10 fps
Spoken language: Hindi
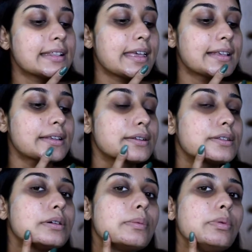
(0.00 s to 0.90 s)
देख
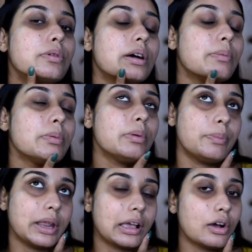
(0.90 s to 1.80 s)
सकते हो आप लोग अभी भी
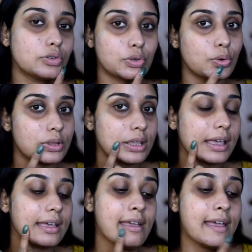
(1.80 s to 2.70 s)
ब्रेकआउट्स होते
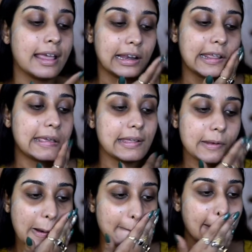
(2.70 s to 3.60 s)
हैं लेकिन
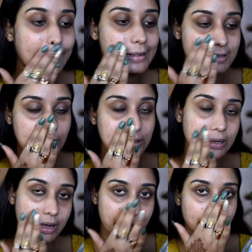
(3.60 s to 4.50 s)
पहले से
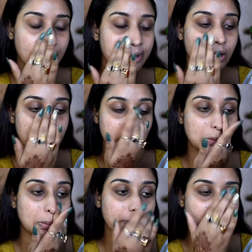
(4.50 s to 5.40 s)
कम
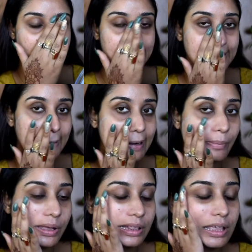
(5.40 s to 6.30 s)
तो मेंटेन करना
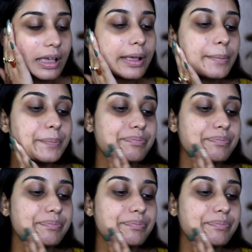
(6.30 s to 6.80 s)
पड़ता है